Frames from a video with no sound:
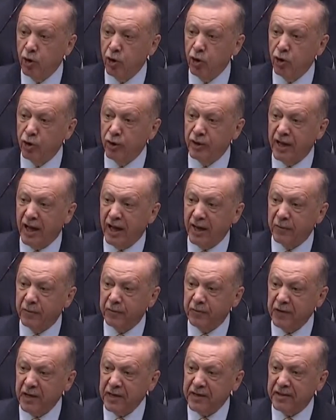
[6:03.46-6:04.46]

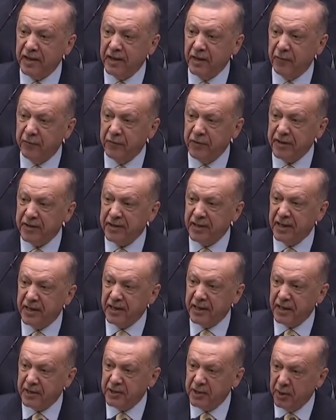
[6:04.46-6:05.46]
burnundan fitil
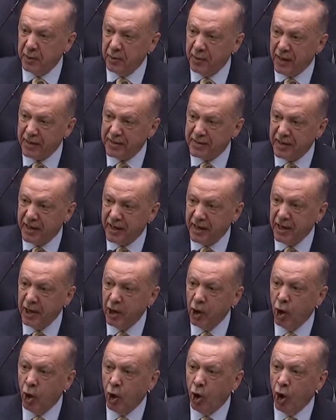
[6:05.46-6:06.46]
fitil
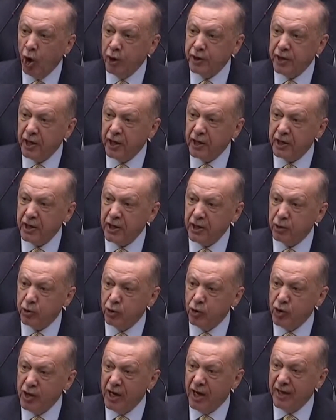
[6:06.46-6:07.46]
getirmekte,
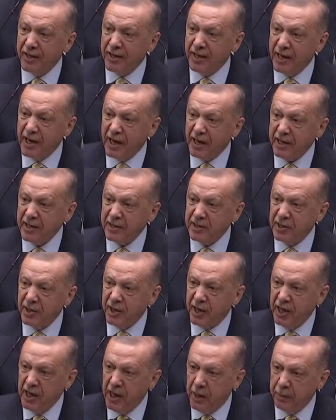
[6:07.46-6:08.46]
öteki dünyada
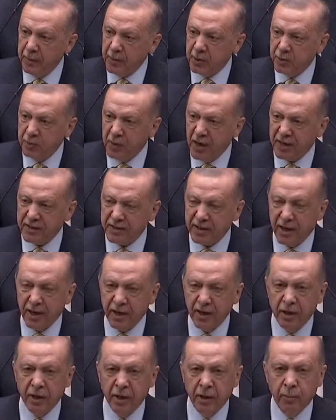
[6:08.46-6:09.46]
yakasına
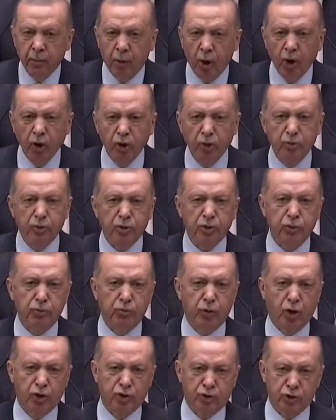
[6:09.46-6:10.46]
yapışmakta
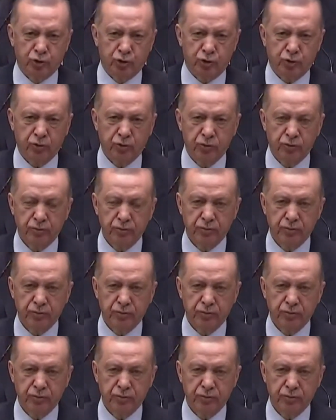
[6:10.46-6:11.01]
boynumuzun borcudur.